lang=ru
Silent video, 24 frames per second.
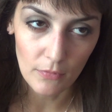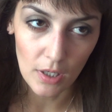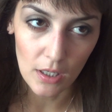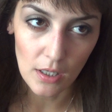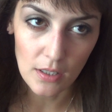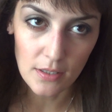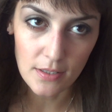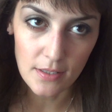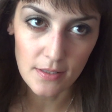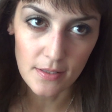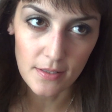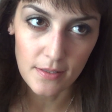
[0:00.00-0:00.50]

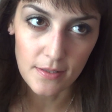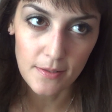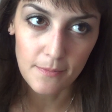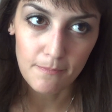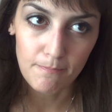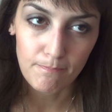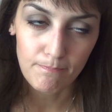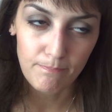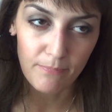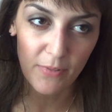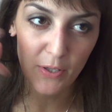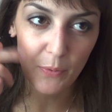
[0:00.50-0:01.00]
как сказать,
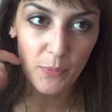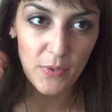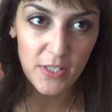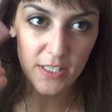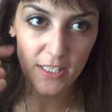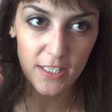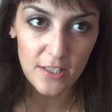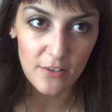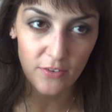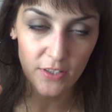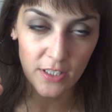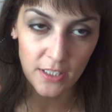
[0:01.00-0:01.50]

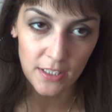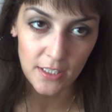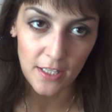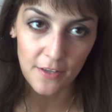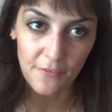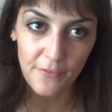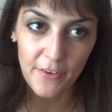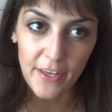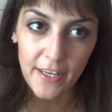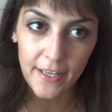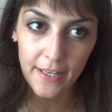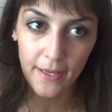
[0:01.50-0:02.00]
пигментированные
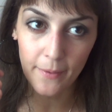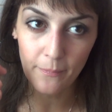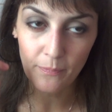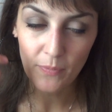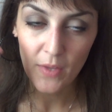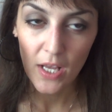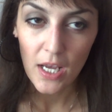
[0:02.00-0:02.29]
на веке.